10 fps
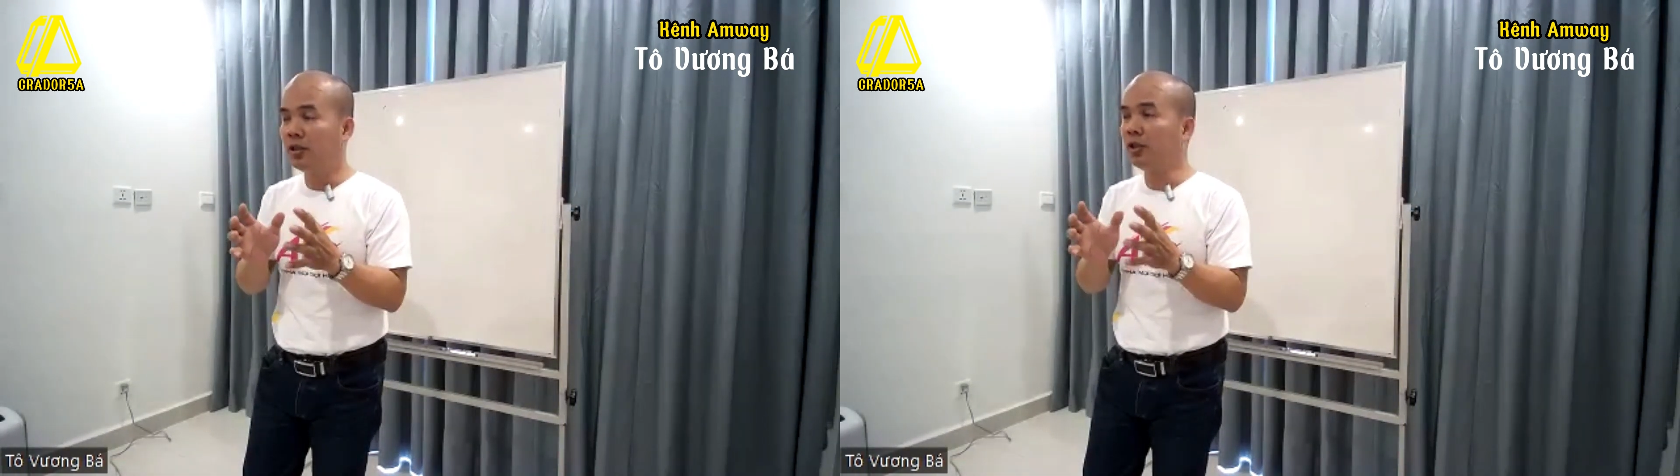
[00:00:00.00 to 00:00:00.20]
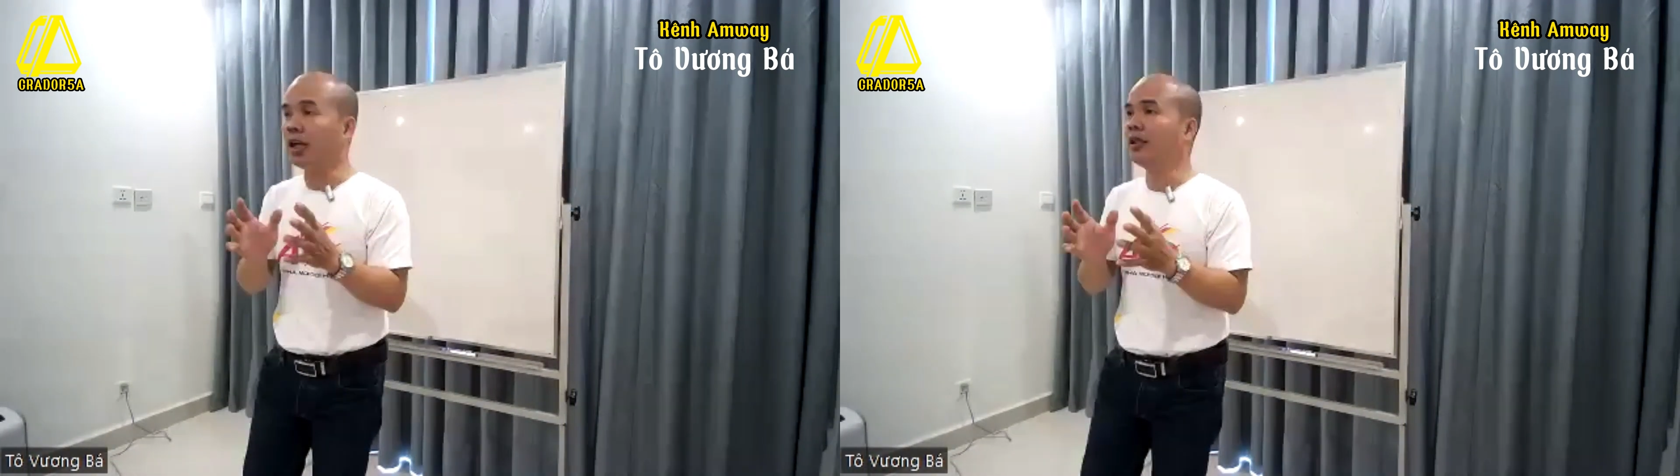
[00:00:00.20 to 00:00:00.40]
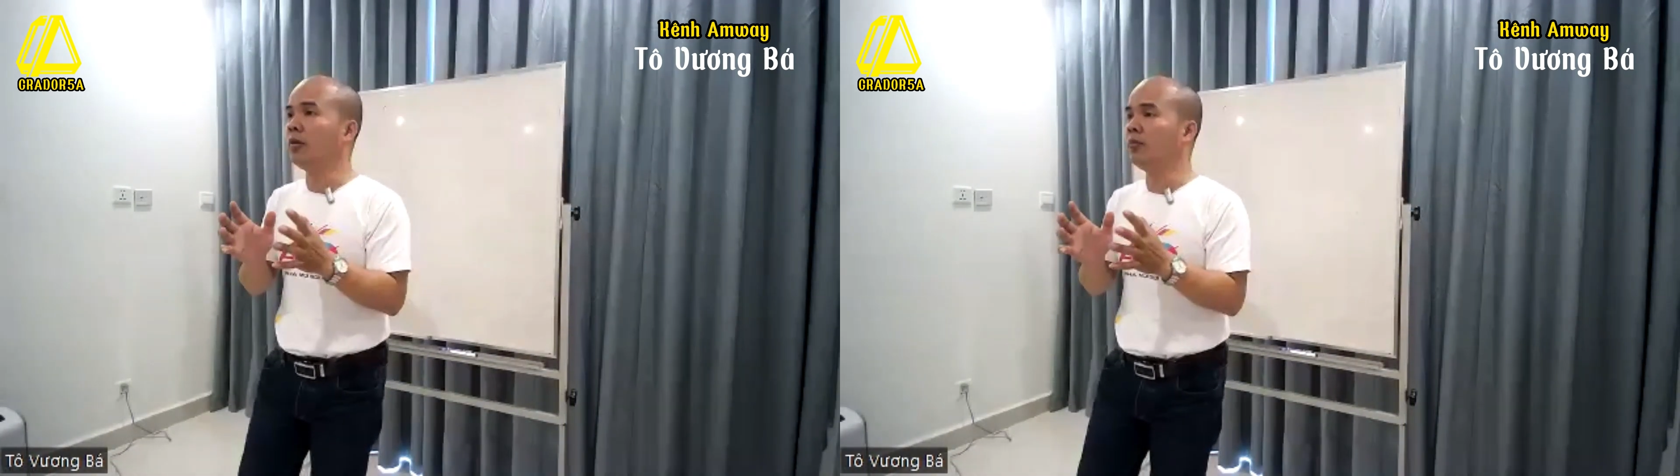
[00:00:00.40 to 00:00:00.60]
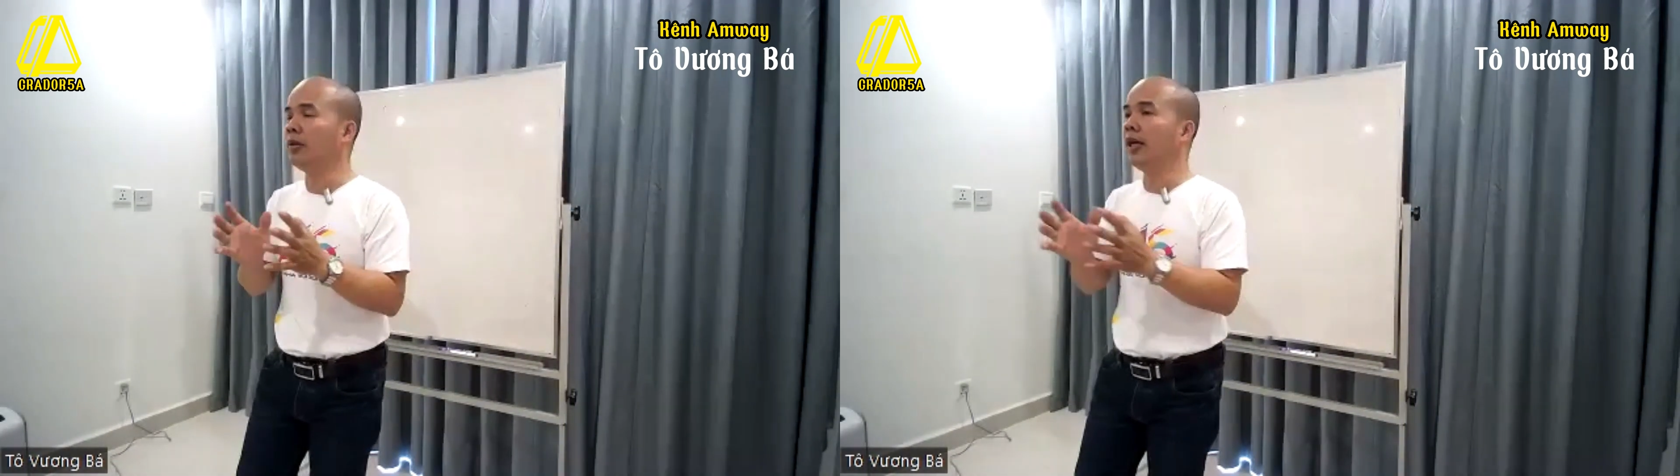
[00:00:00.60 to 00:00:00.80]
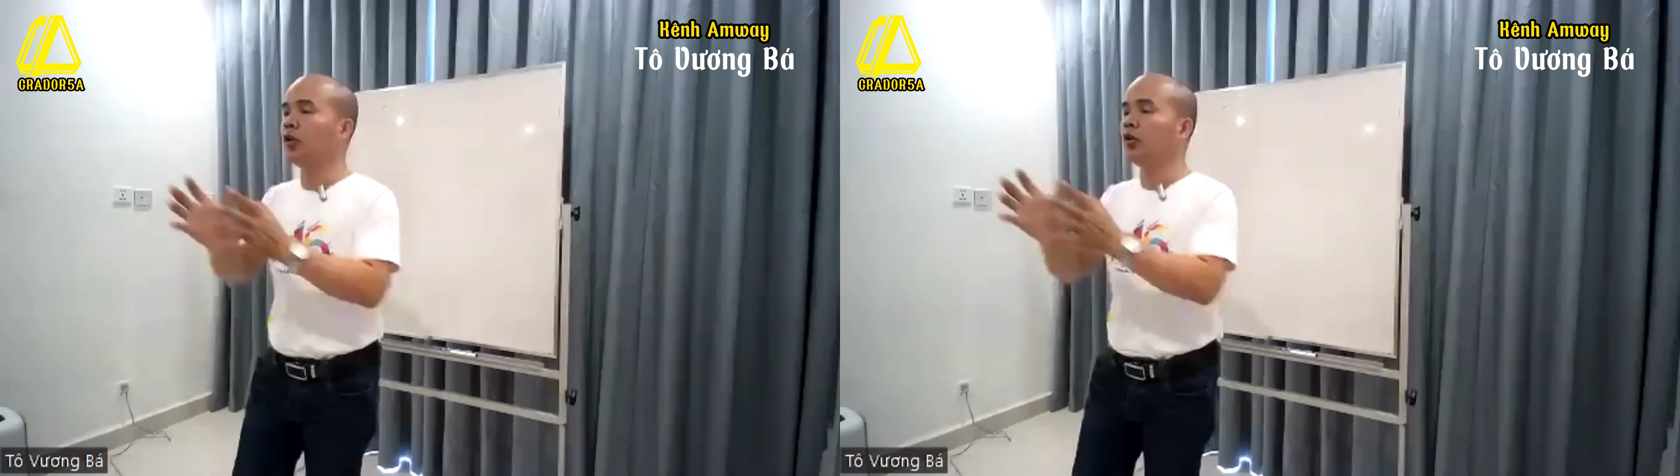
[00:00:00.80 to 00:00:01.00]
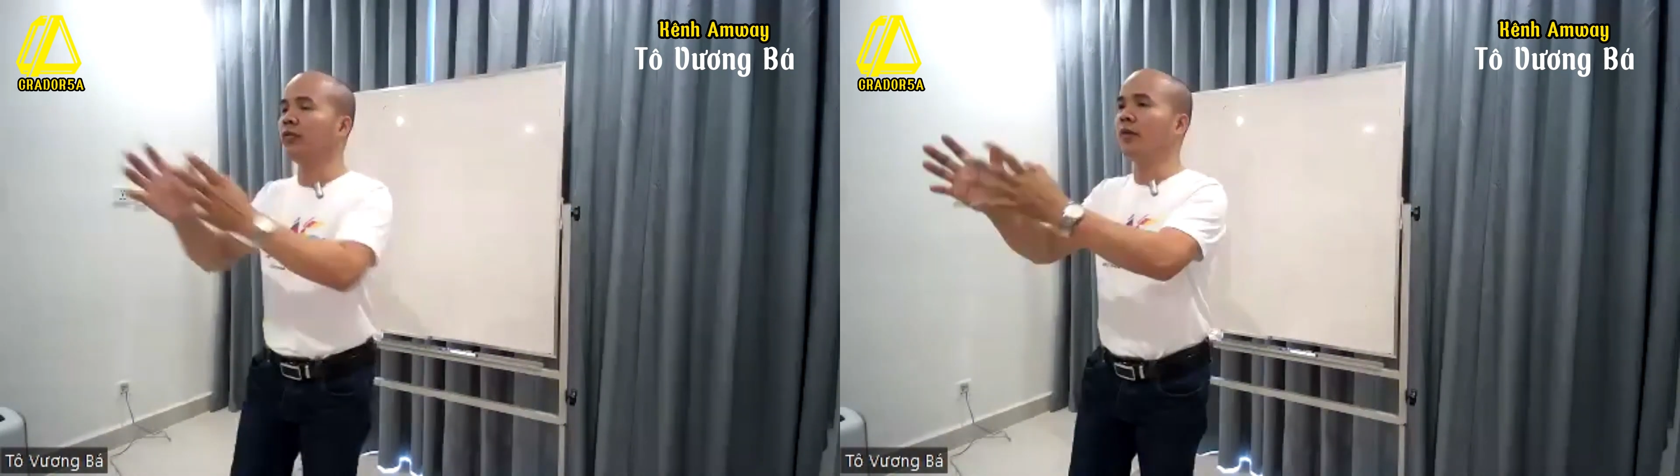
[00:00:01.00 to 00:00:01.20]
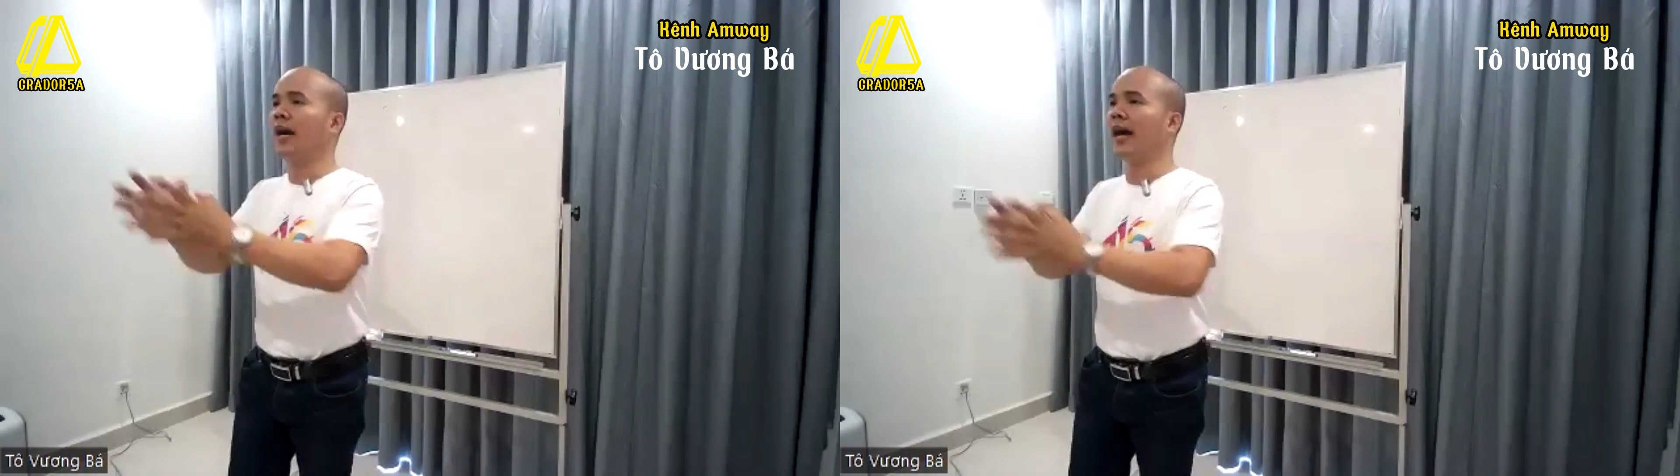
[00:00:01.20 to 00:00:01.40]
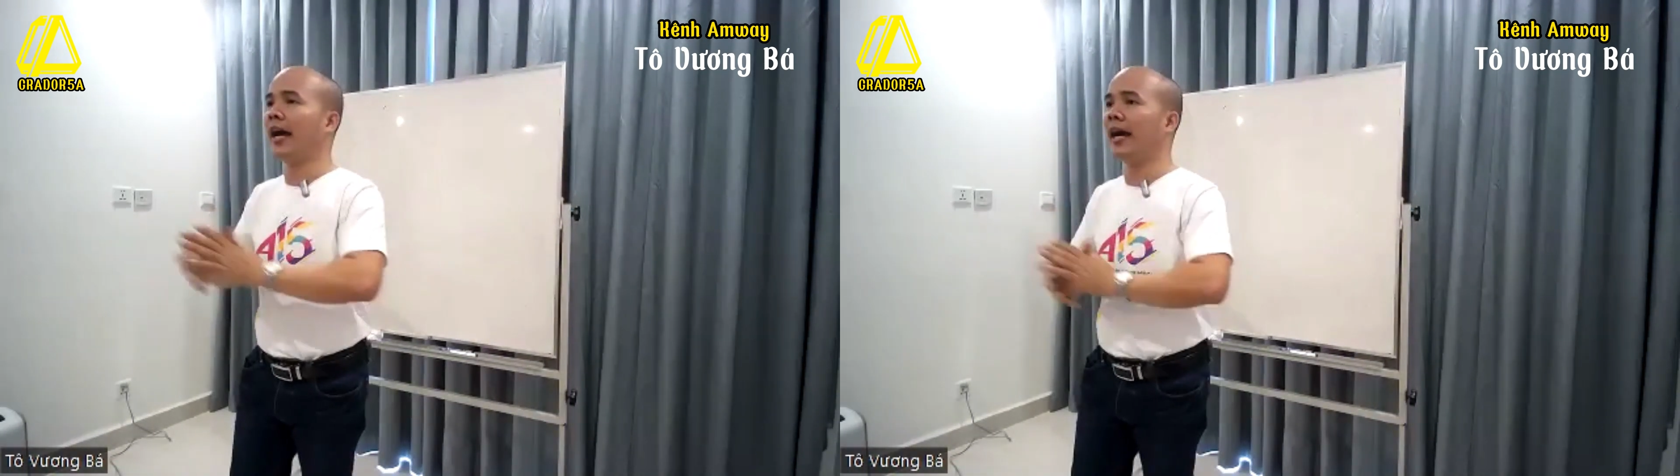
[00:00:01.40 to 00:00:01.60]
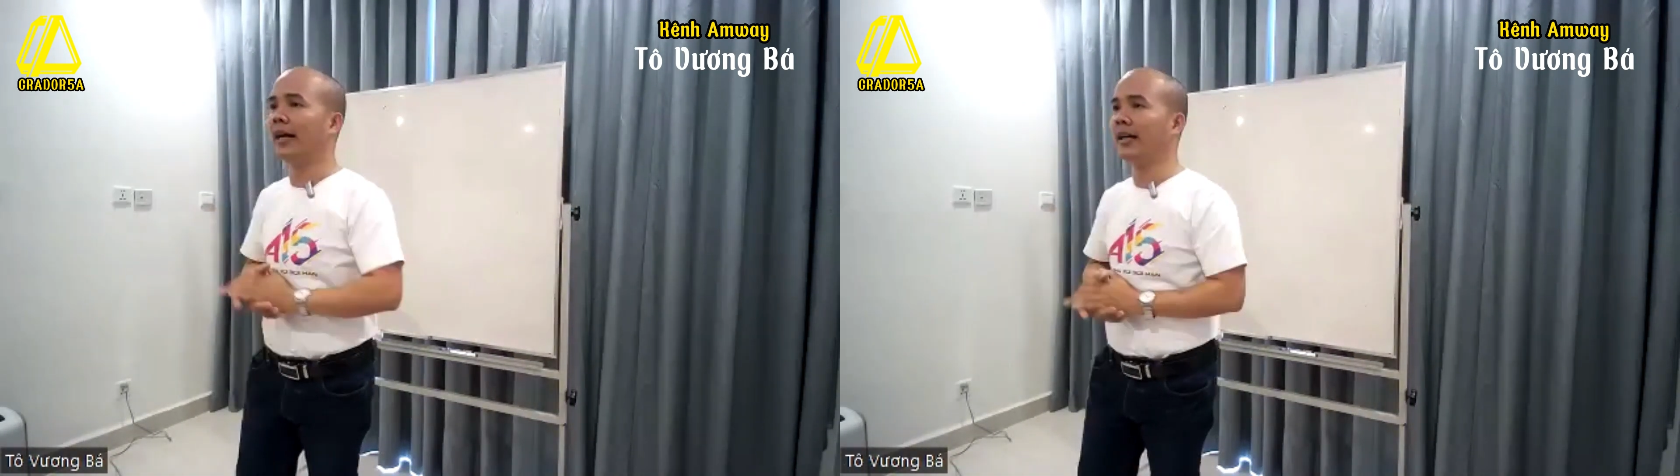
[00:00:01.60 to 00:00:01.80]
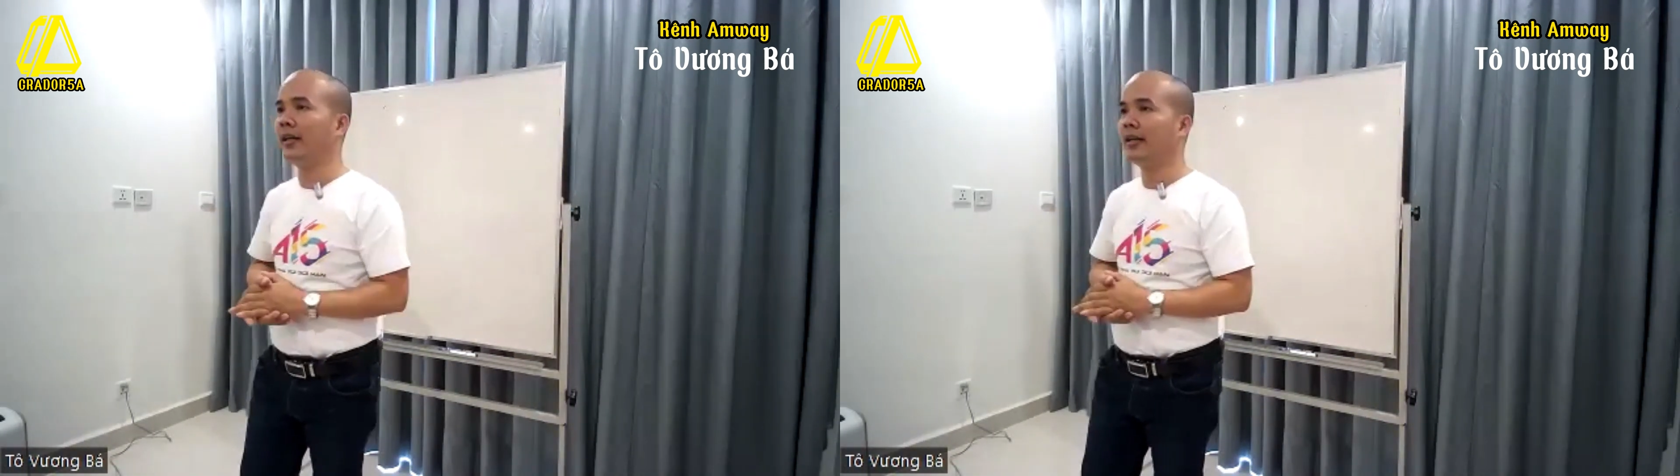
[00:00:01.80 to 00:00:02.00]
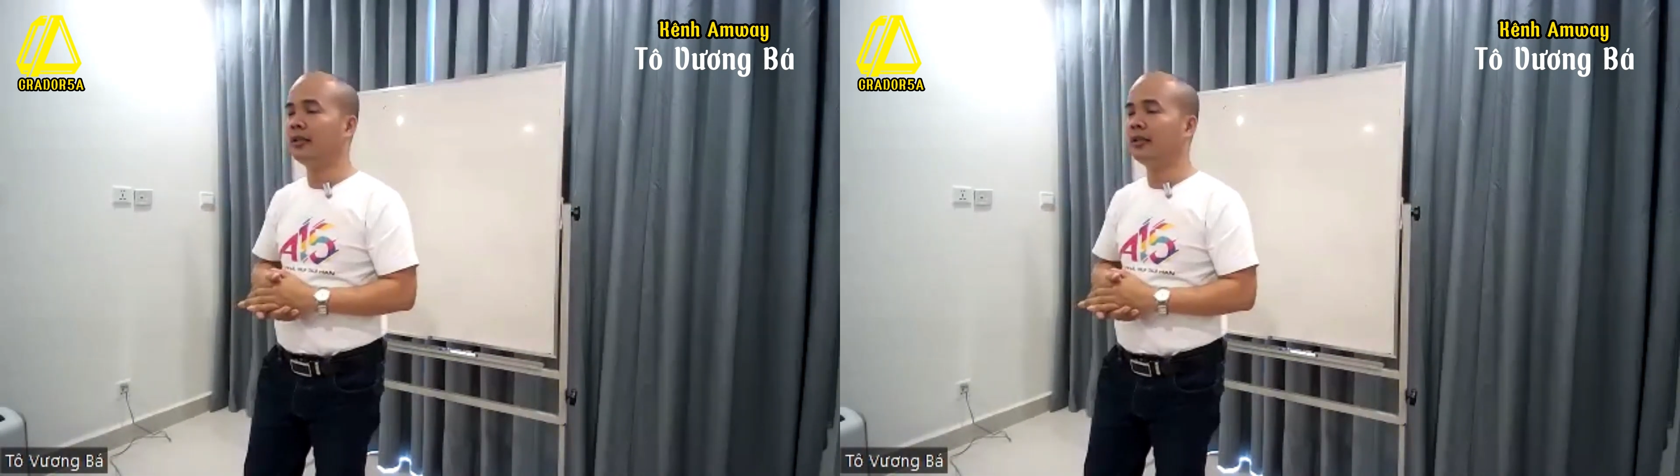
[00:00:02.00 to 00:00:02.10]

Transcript: sự thành công mình lệ thuộc vào ông Hà